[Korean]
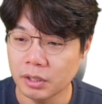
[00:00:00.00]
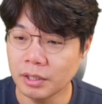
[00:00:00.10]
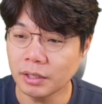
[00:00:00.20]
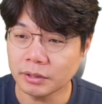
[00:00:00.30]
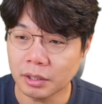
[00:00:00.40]

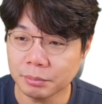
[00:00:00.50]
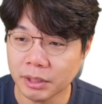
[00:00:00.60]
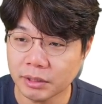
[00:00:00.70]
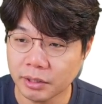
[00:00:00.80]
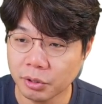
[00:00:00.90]
일할 사람
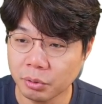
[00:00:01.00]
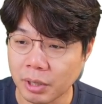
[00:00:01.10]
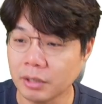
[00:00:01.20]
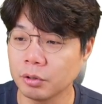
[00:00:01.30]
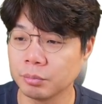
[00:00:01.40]
찾아요
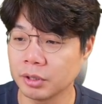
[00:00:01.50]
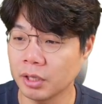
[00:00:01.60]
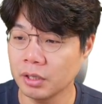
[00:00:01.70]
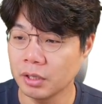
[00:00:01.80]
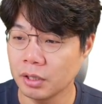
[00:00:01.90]
라는
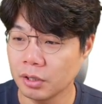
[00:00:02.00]
겁니다.